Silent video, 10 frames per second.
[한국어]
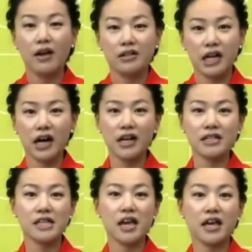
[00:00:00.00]

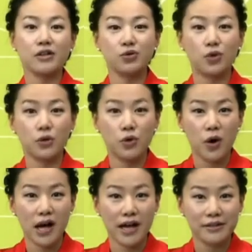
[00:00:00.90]
장한지의
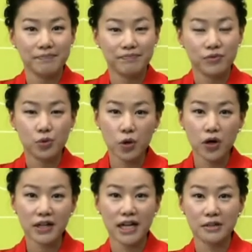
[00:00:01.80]
또한
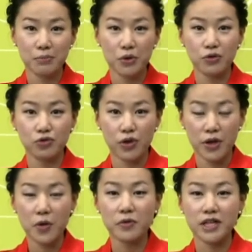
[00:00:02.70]
또라는 표현 뒤에
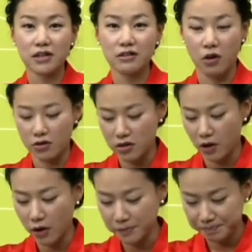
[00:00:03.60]
형용사를
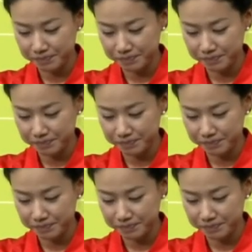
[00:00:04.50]
넣어서